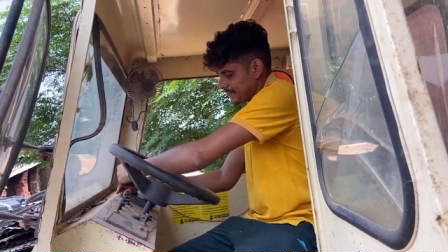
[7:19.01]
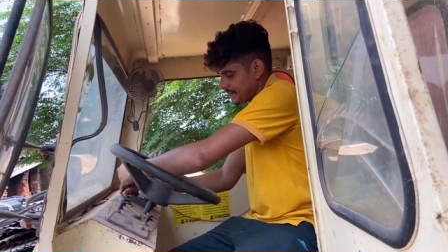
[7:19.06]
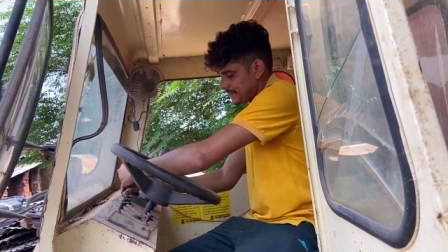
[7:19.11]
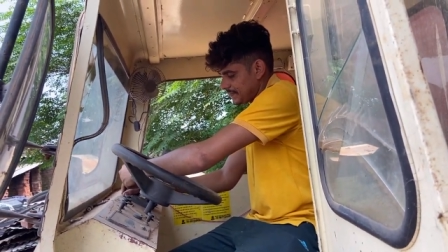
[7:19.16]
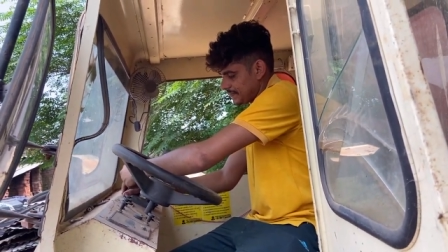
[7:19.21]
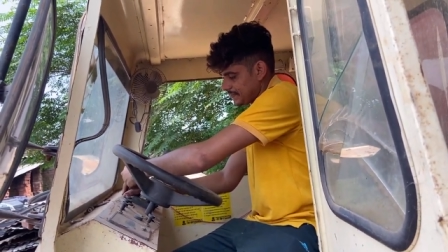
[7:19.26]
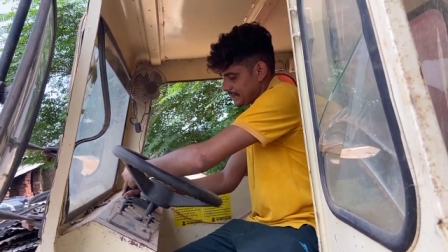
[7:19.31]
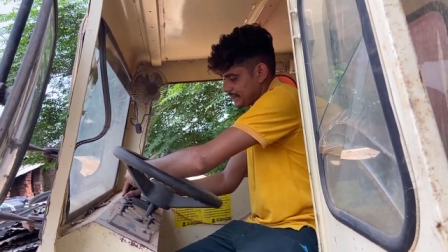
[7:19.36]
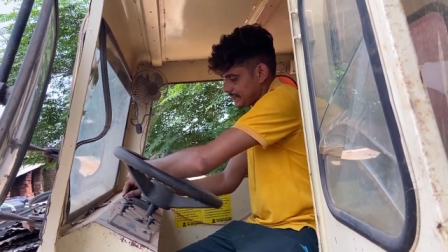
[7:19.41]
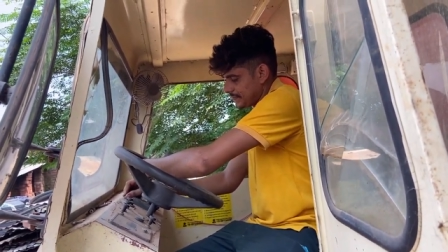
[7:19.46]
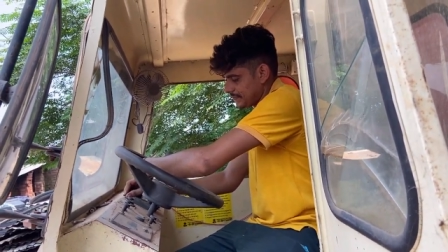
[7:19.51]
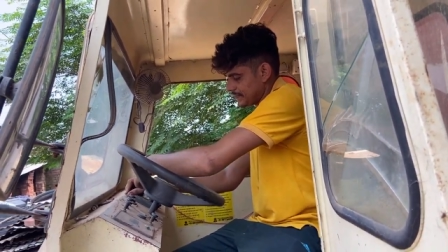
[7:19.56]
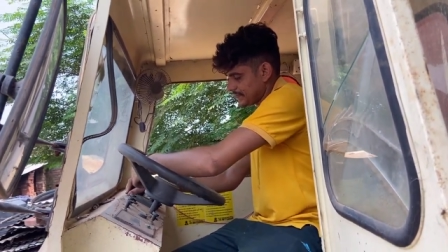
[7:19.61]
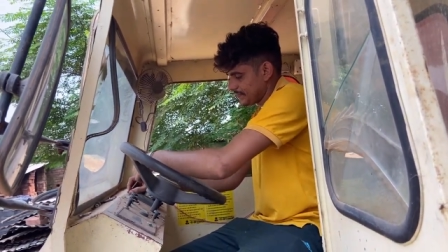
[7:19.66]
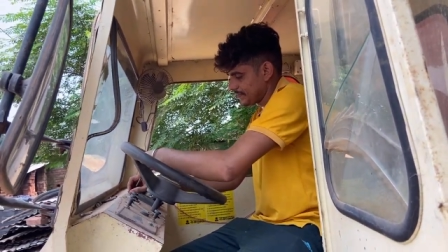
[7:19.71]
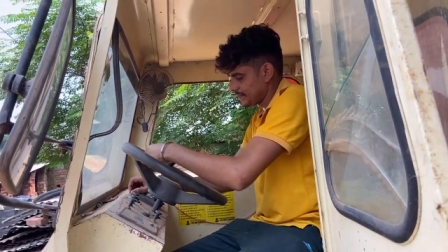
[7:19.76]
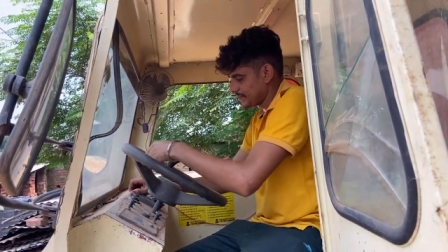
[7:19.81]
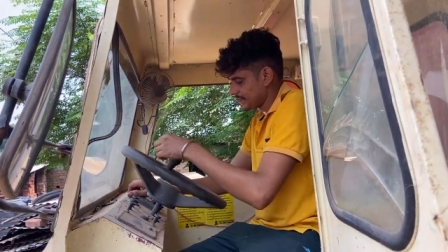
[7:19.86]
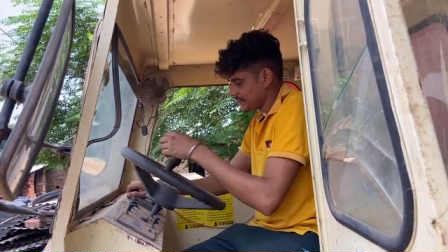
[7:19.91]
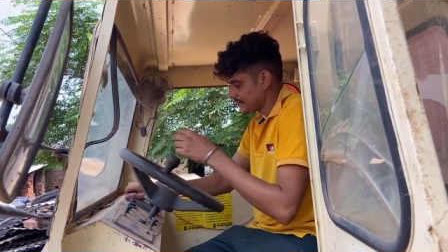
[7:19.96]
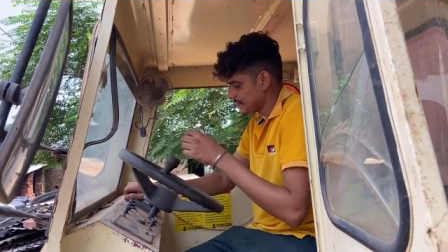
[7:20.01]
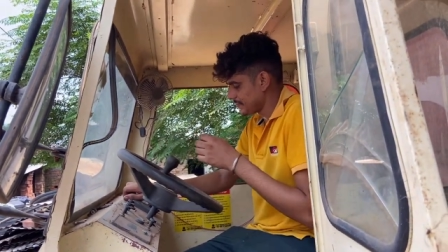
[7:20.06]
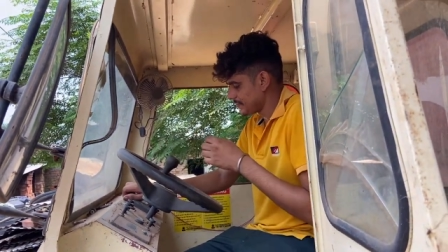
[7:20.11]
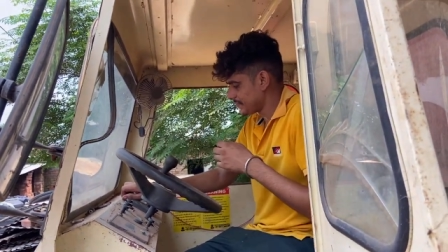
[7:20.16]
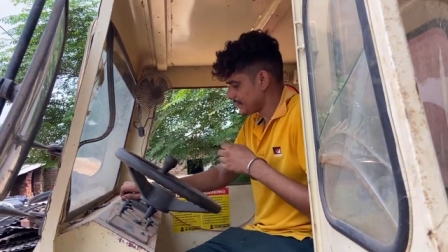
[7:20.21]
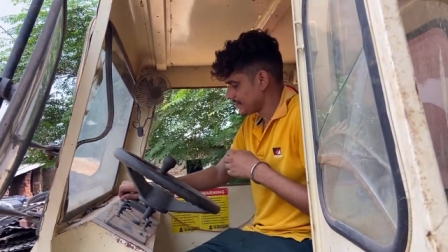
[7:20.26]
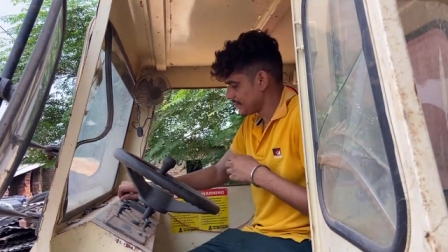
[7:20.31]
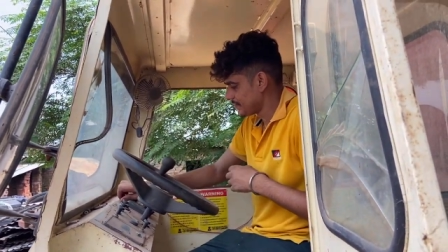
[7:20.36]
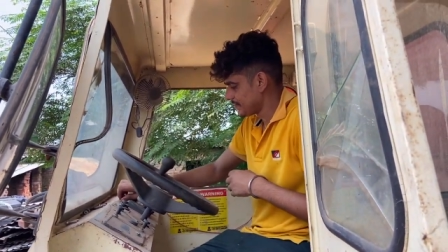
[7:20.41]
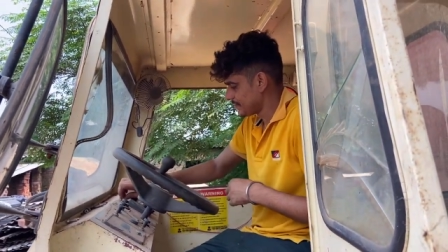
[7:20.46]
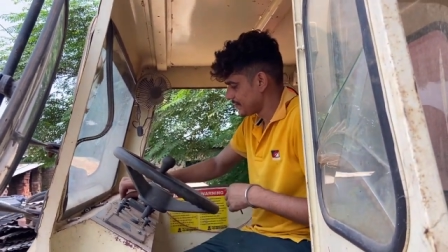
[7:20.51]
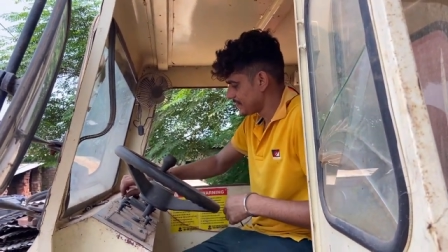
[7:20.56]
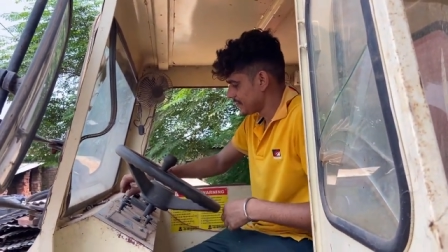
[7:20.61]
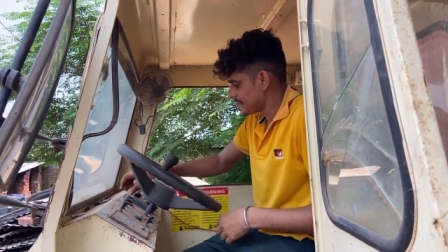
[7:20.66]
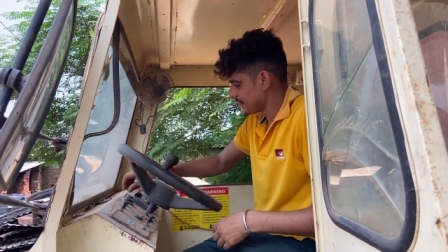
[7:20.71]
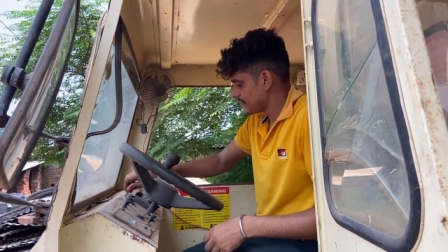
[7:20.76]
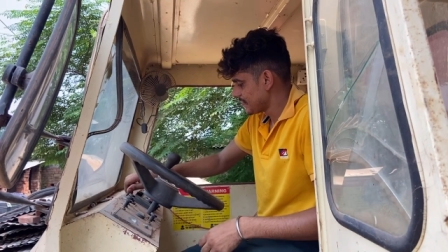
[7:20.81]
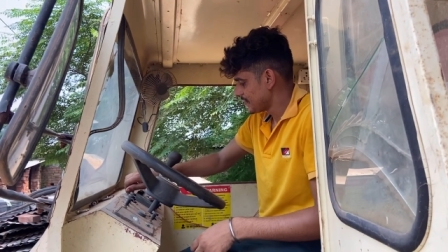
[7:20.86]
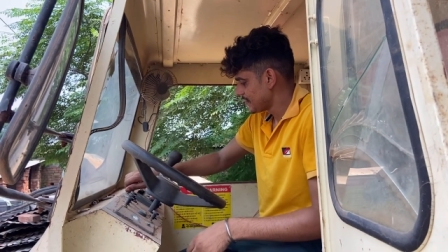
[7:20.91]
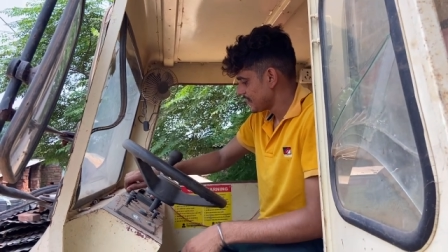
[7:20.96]
पहले ये वाले इंडिकेटर आते
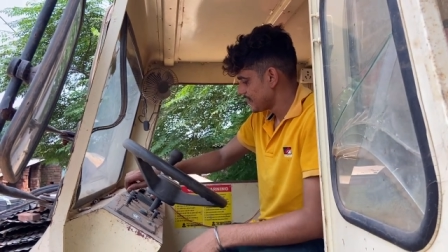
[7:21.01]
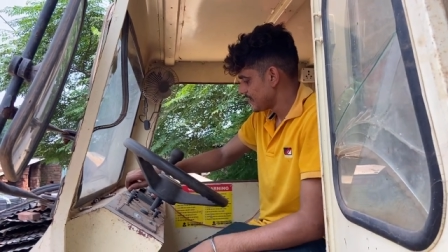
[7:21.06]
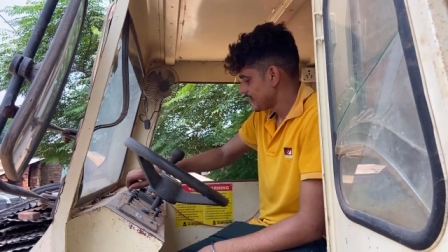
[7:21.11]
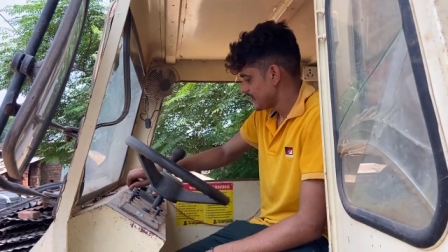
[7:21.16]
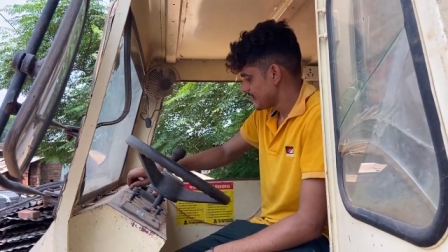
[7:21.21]
थे भाई बंटी